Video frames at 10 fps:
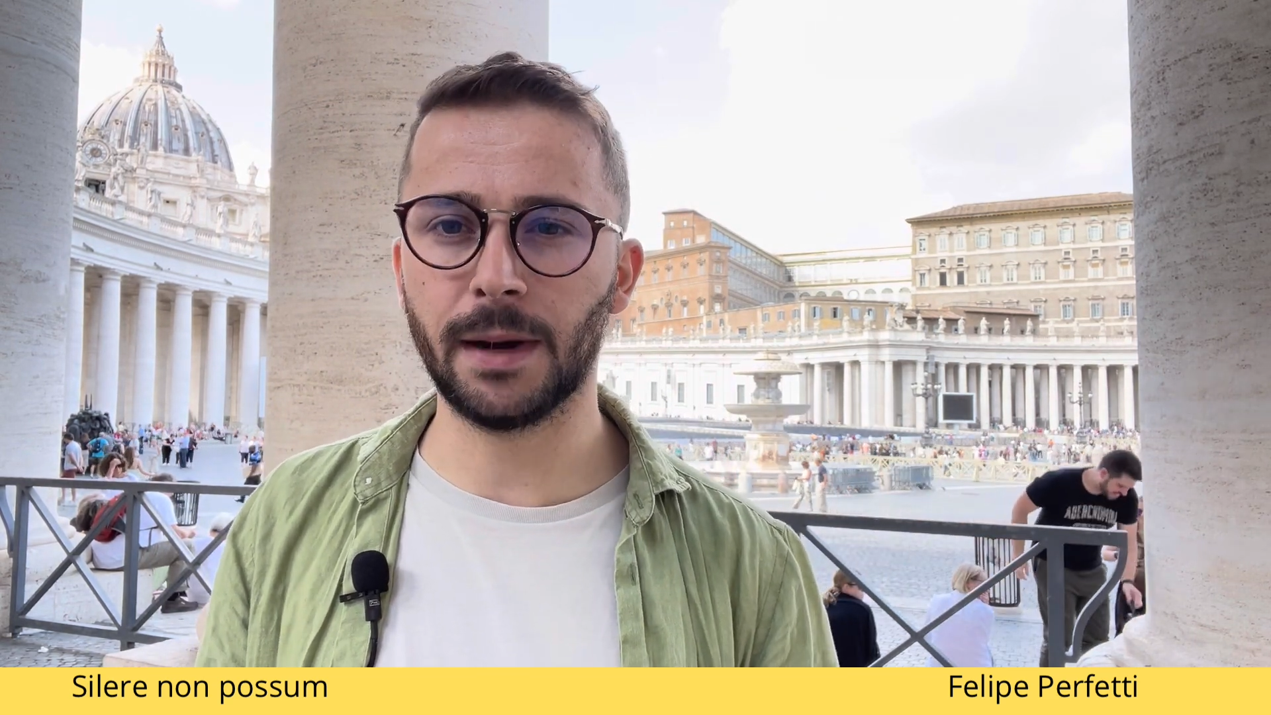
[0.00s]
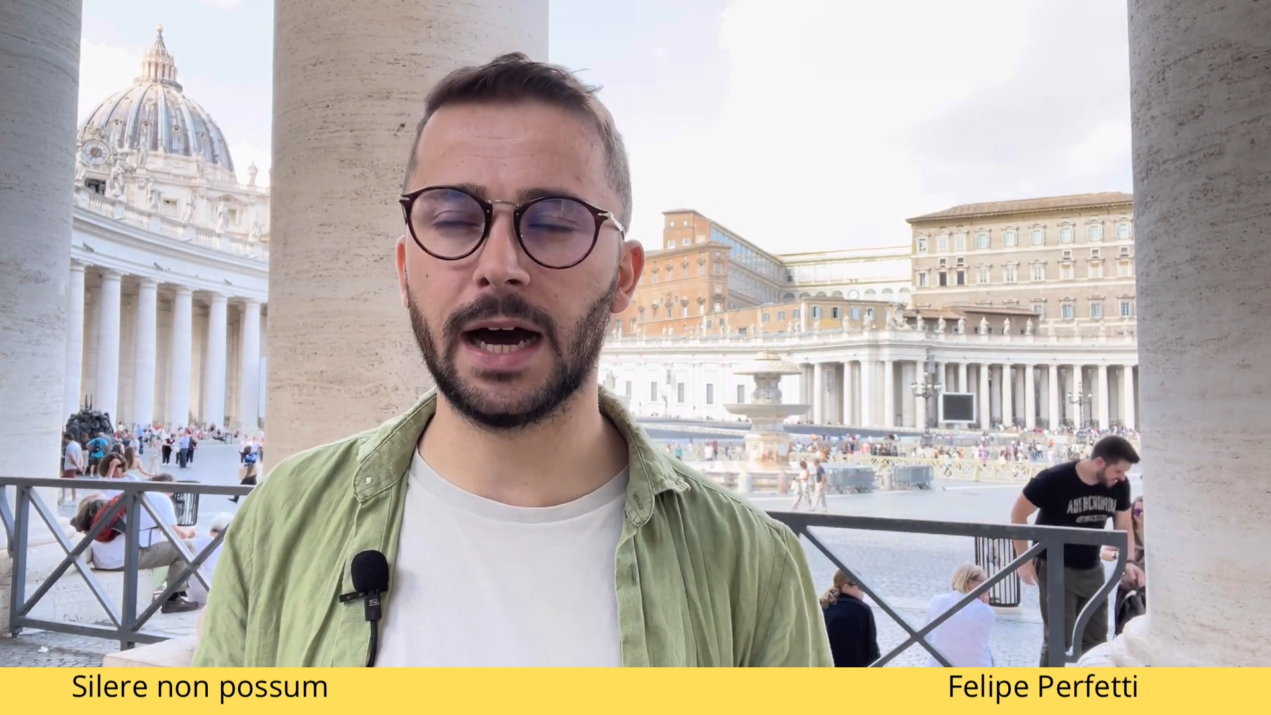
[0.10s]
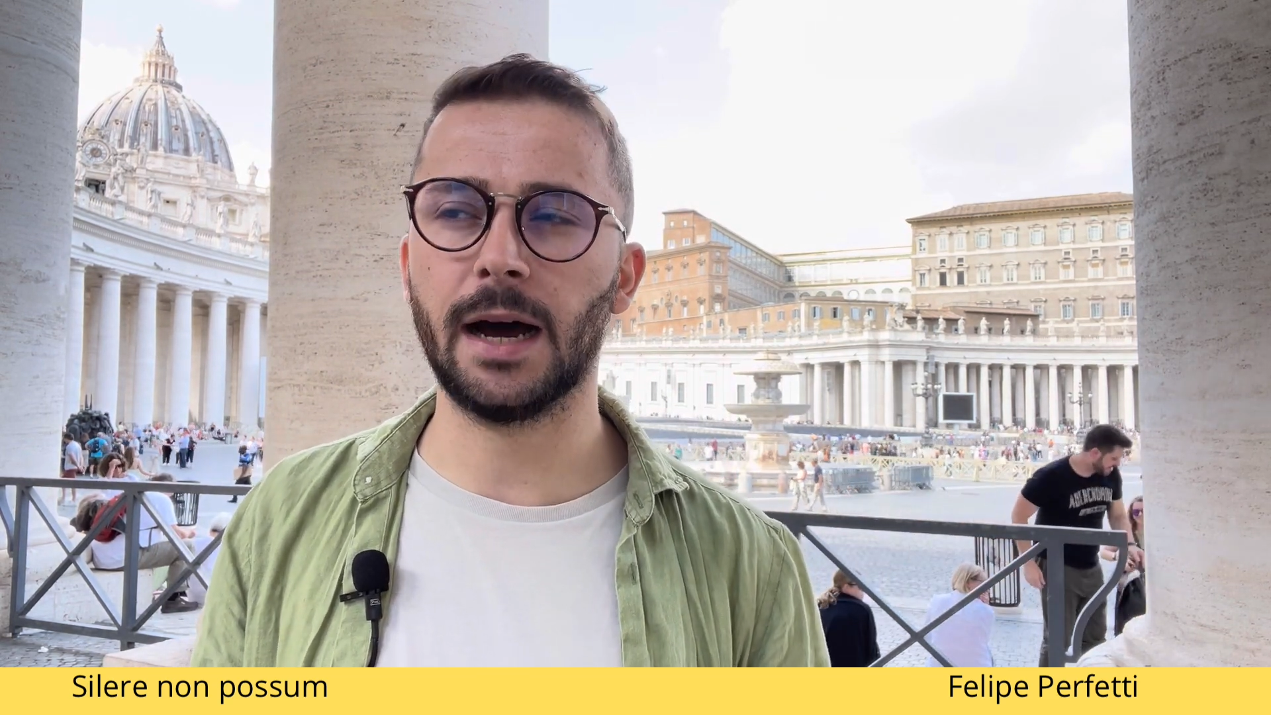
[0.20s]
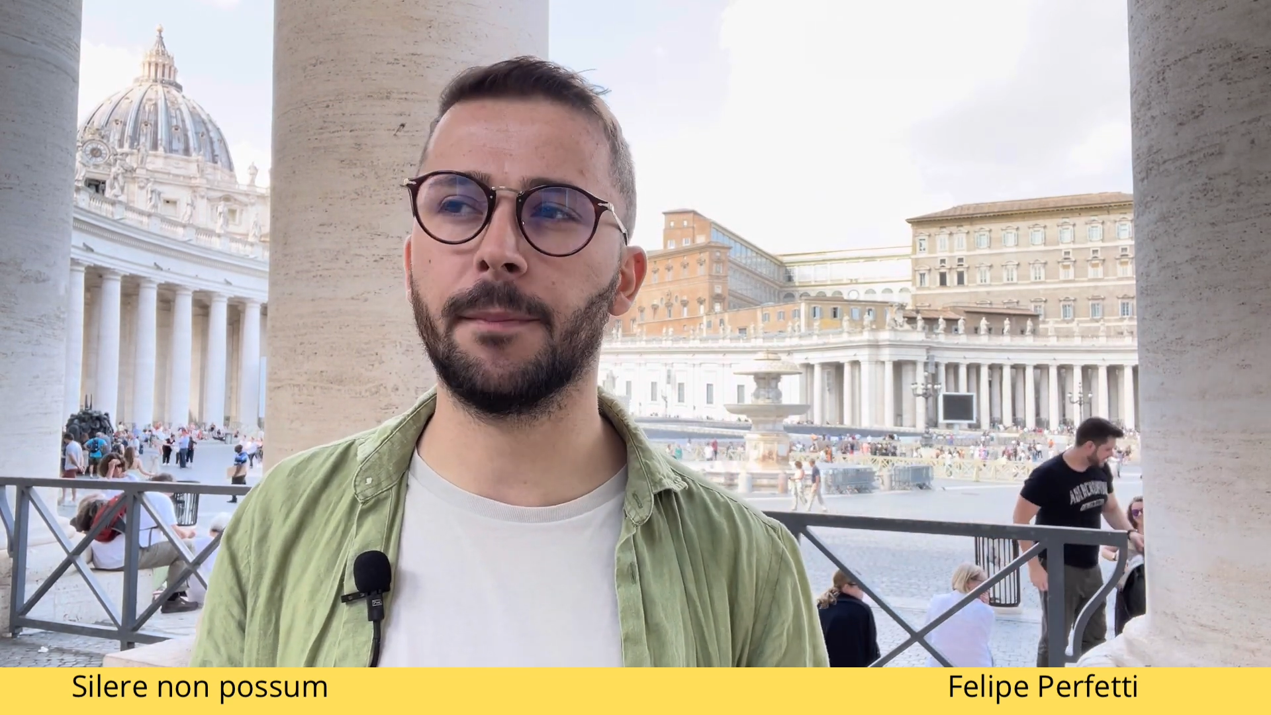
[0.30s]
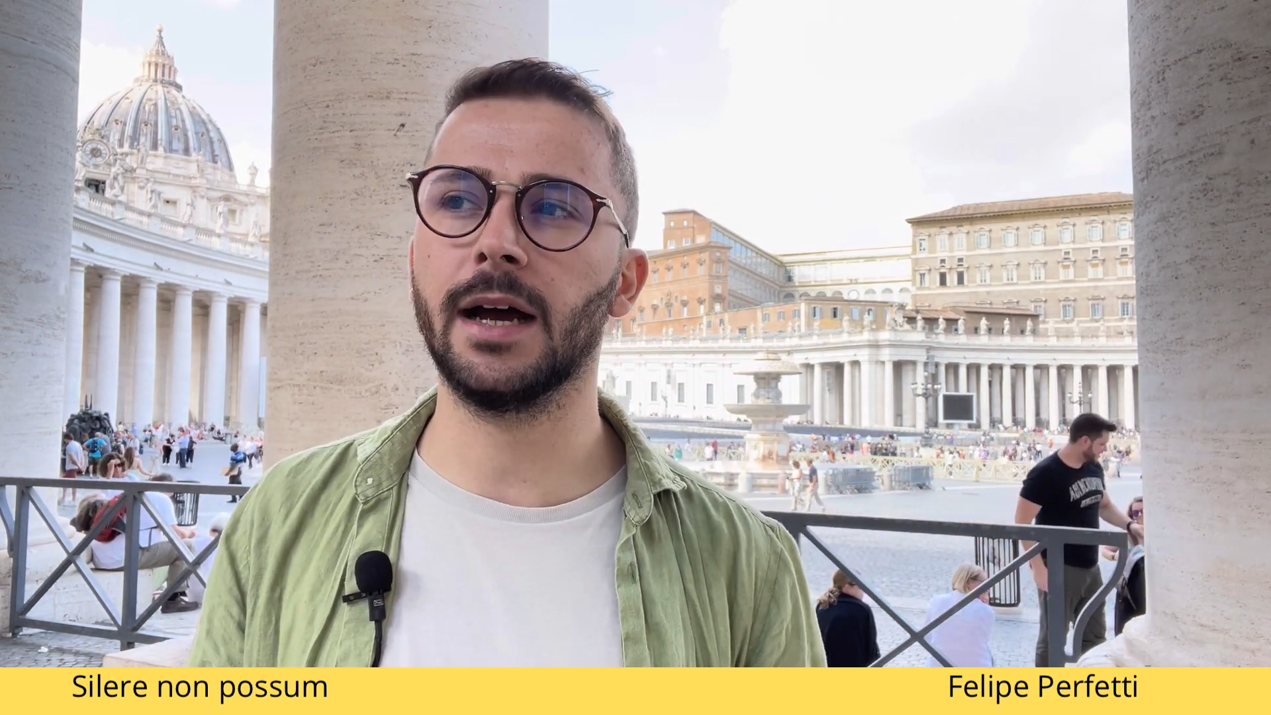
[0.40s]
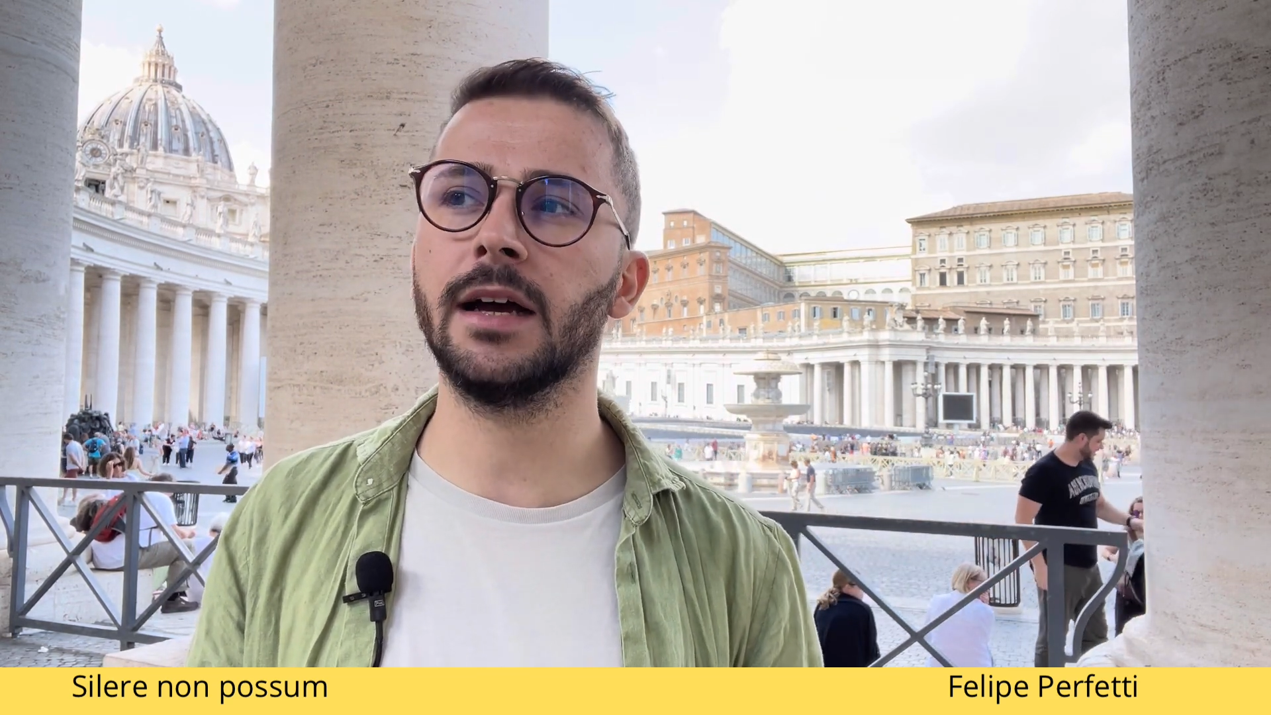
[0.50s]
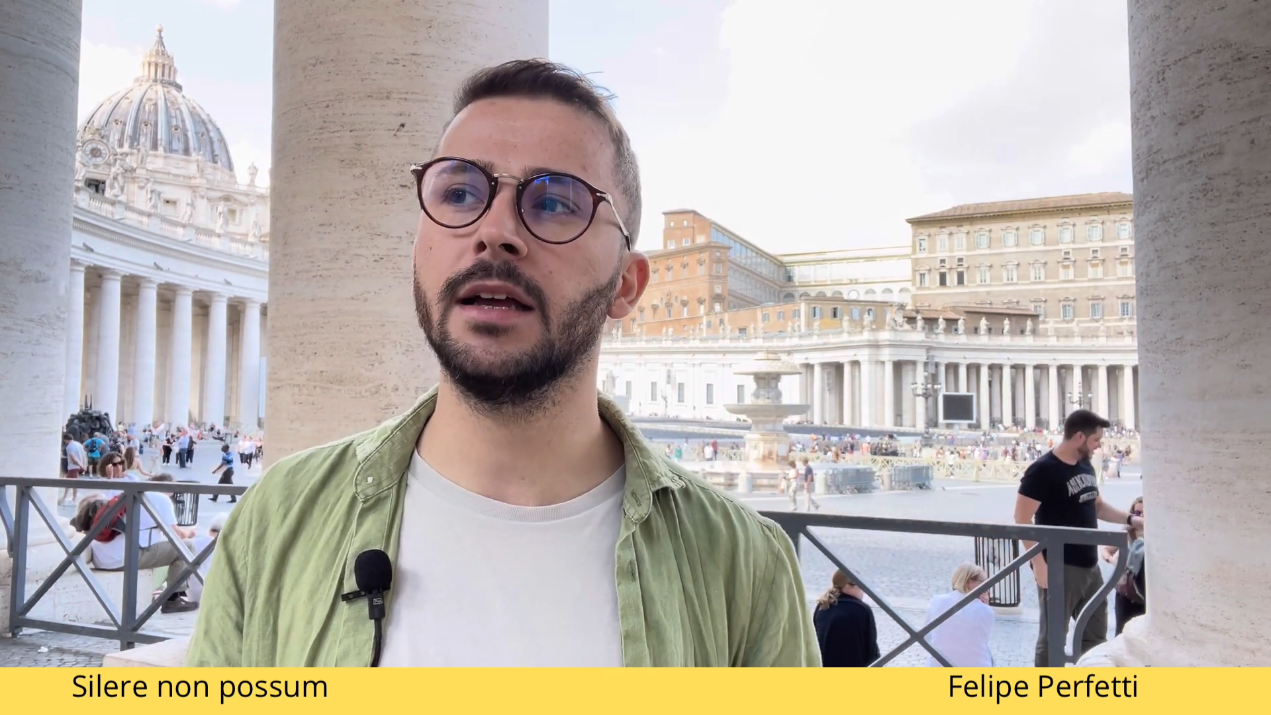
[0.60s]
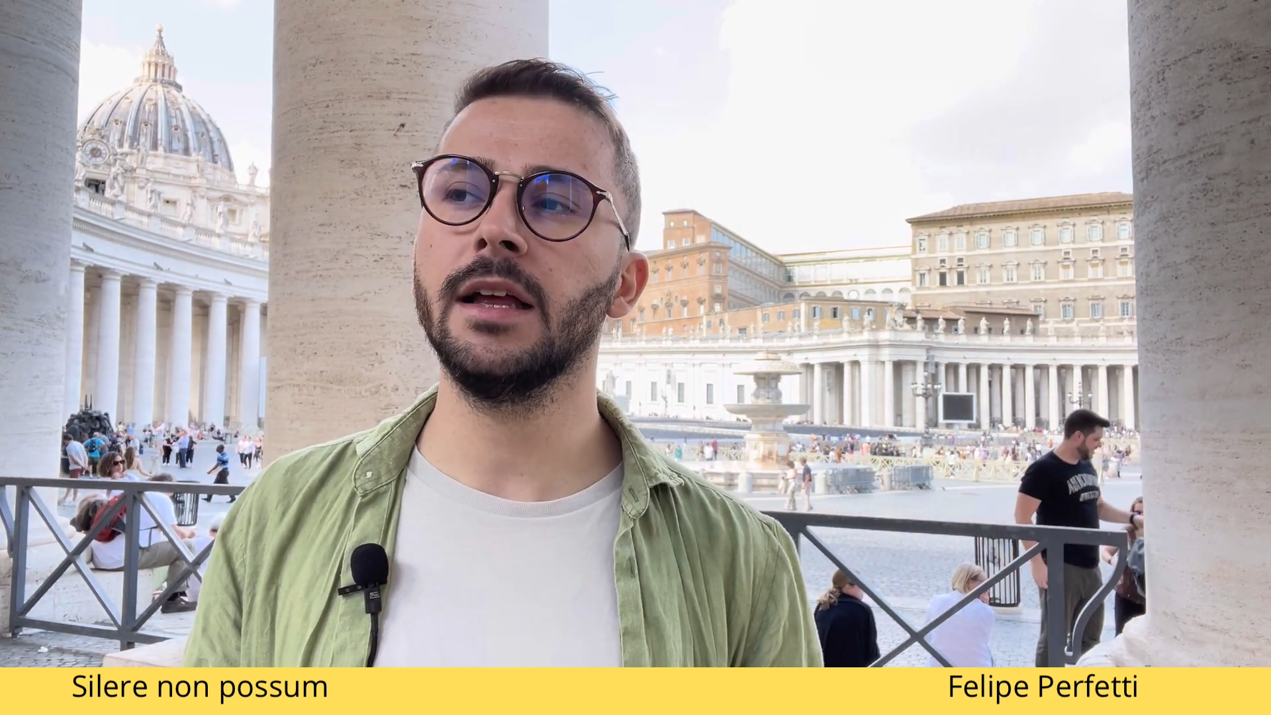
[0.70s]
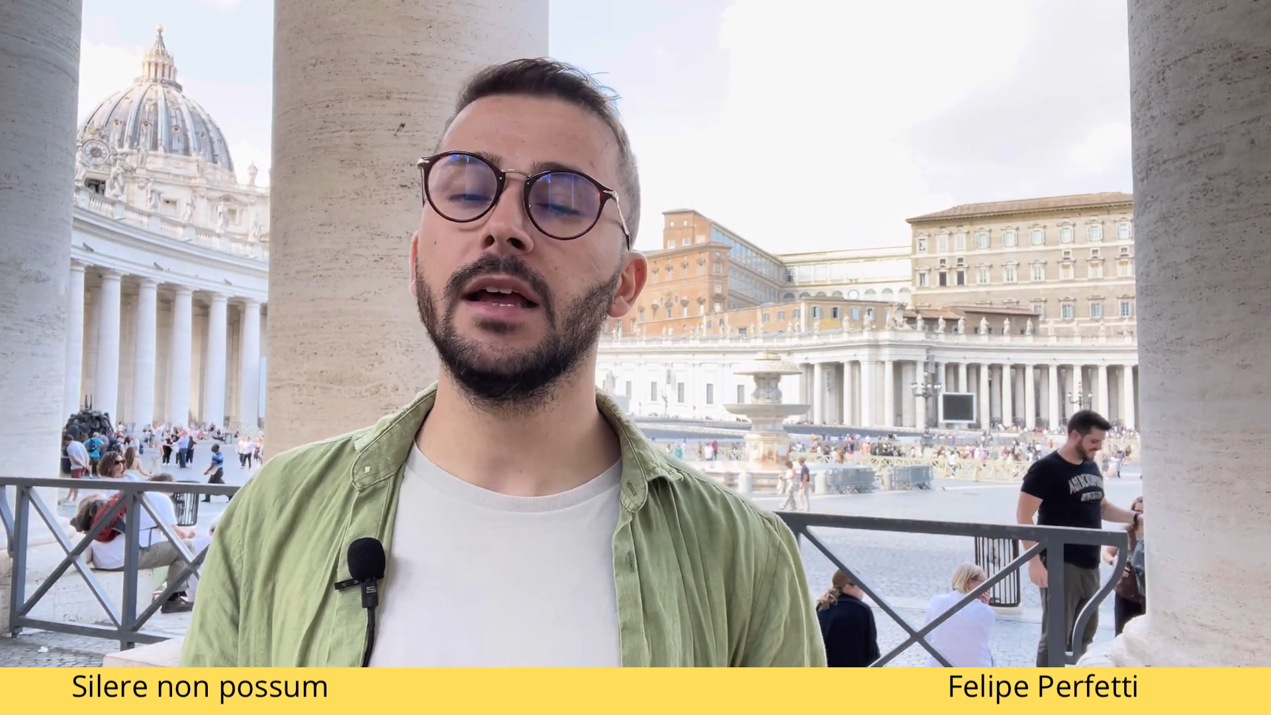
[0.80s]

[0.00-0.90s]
Papa,